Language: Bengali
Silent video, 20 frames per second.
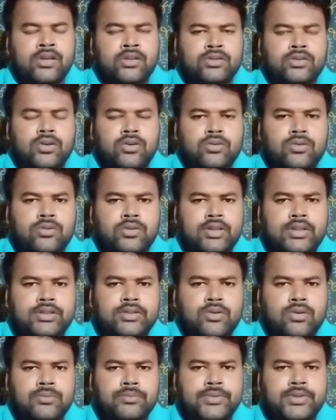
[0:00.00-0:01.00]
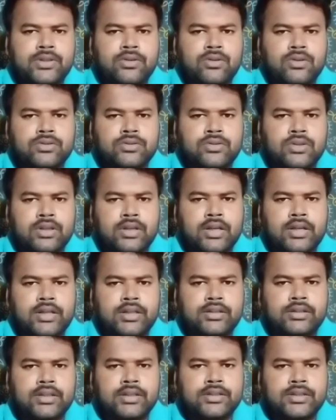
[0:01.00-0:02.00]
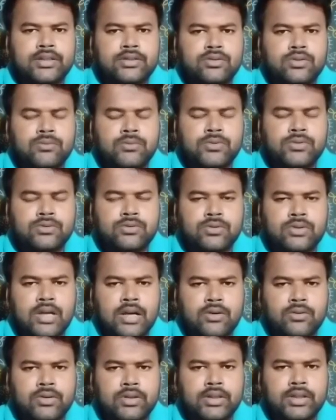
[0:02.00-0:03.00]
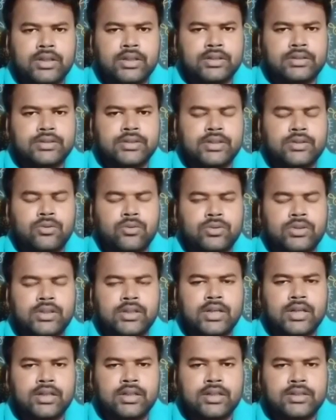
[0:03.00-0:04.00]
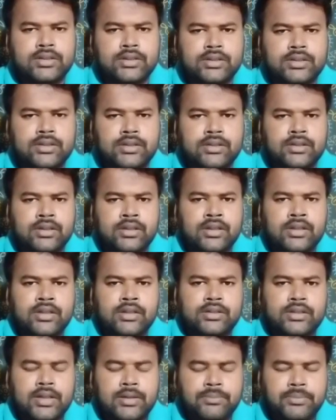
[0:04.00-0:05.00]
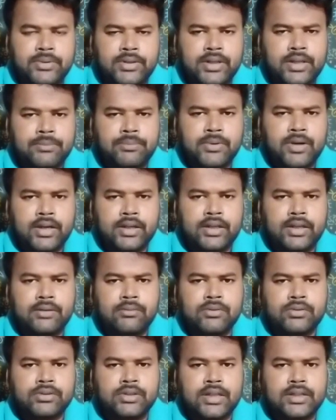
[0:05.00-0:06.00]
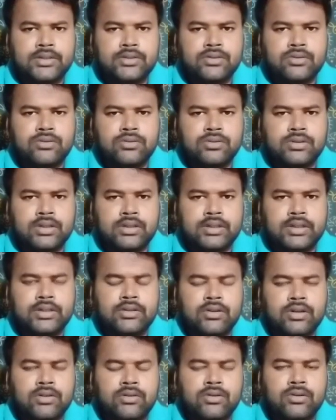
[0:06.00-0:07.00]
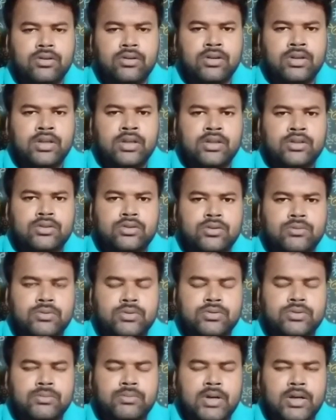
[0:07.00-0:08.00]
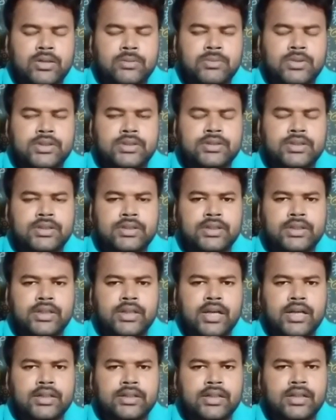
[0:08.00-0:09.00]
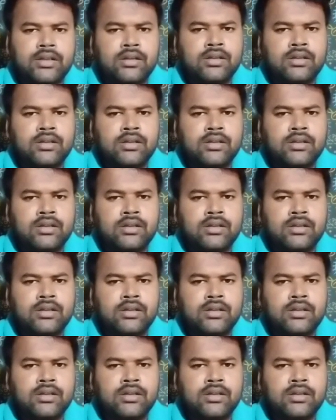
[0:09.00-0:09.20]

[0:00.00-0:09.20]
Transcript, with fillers: তখন এই সংবিধান রচনাকালে দেশের সমস্ত নাগরিকের সেই অধিকারটা যাতে তারা ফিরে পায় এবং তার জন্য তার কি করা হলো সমস্ত ভারতবাসীদের নিয়ে একটা